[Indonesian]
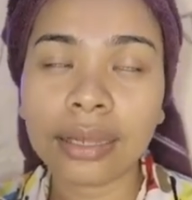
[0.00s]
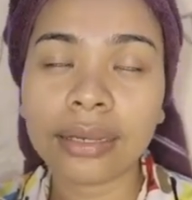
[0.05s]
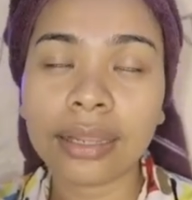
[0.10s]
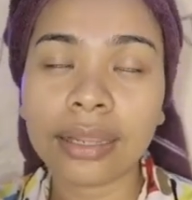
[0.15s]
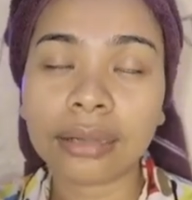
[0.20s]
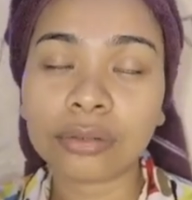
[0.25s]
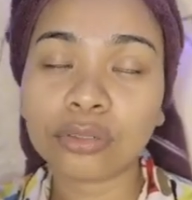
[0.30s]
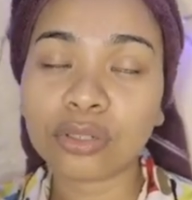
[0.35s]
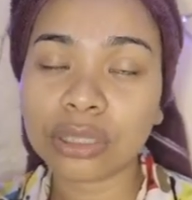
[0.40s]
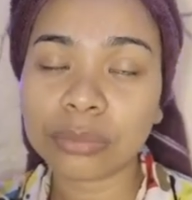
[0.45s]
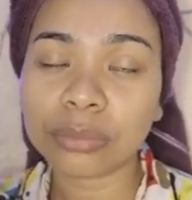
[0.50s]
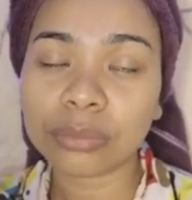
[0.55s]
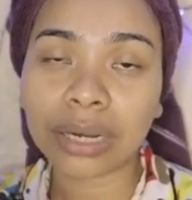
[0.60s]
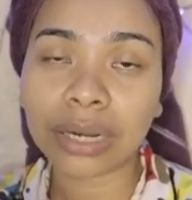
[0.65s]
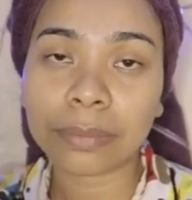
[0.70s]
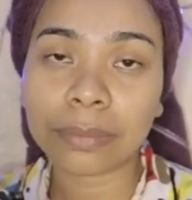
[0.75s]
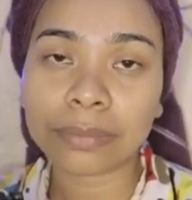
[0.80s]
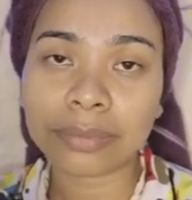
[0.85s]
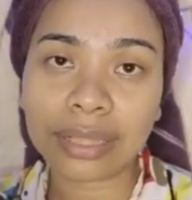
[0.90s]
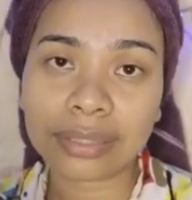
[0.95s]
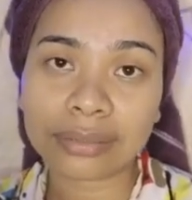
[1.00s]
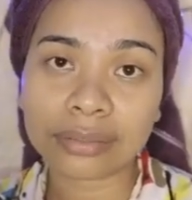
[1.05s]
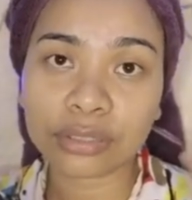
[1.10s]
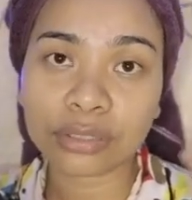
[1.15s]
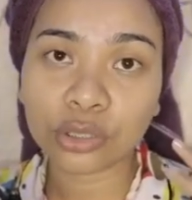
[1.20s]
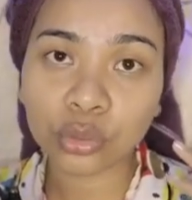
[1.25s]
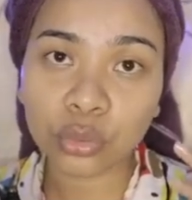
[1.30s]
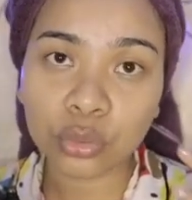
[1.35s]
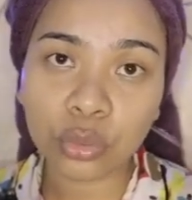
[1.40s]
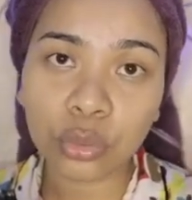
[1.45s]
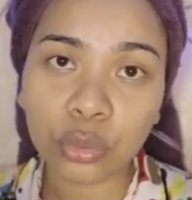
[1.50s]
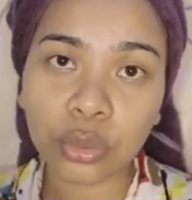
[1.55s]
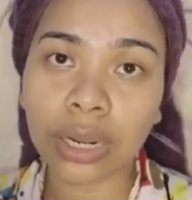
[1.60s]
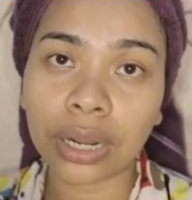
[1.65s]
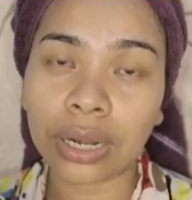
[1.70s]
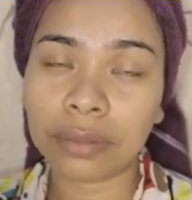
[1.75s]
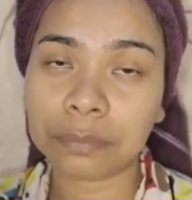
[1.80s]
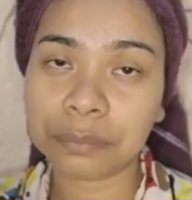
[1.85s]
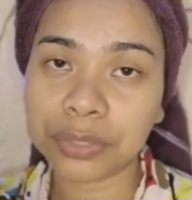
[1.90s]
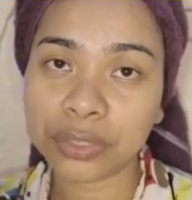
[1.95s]
dan kulit beradaptasi itu
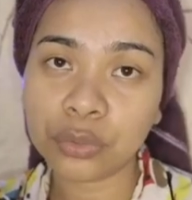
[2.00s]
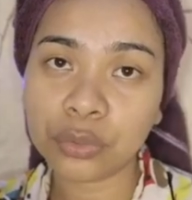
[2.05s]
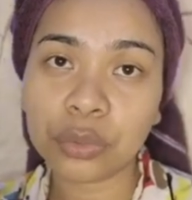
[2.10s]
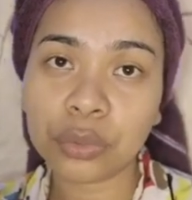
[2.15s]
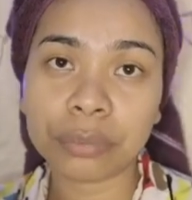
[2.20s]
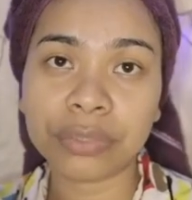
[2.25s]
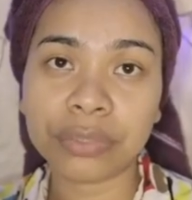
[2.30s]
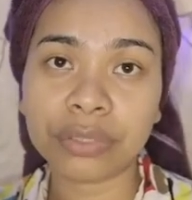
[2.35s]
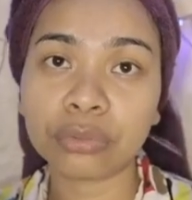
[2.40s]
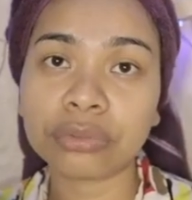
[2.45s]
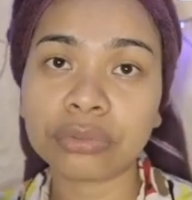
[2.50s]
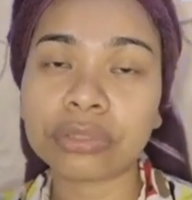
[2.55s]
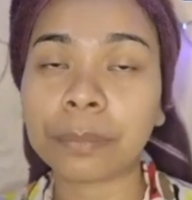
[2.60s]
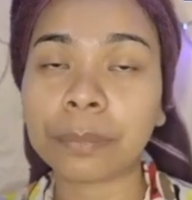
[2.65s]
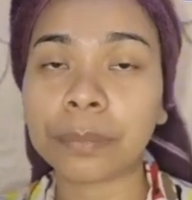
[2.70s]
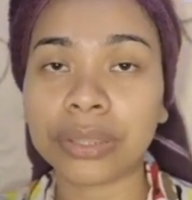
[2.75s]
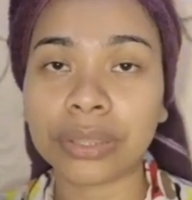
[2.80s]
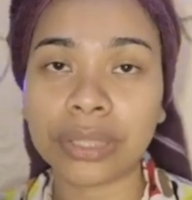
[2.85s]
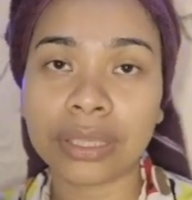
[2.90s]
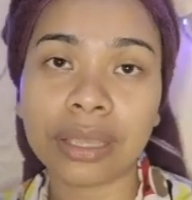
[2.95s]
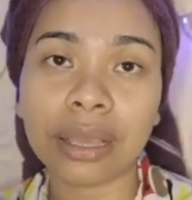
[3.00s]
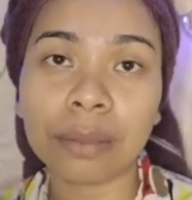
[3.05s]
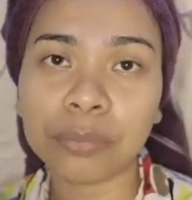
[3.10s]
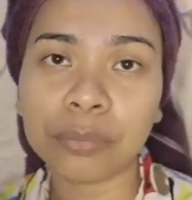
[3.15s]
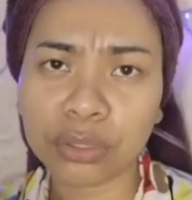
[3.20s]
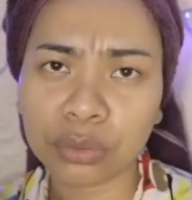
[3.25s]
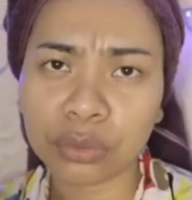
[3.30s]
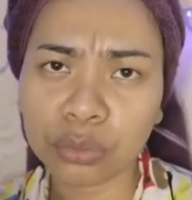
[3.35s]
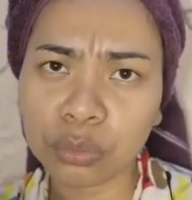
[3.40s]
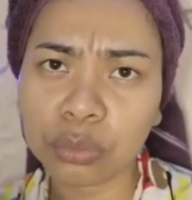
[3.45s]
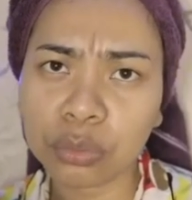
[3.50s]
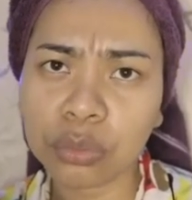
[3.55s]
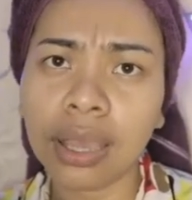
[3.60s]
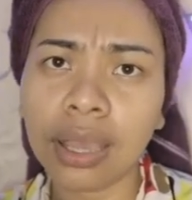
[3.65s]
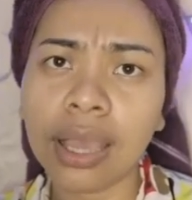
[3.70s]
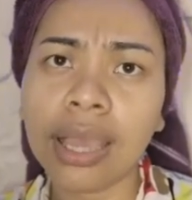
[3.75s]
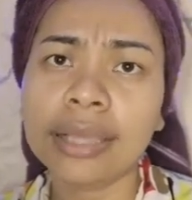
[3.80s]
kurang lebih 2 minggu sampai 3 minggu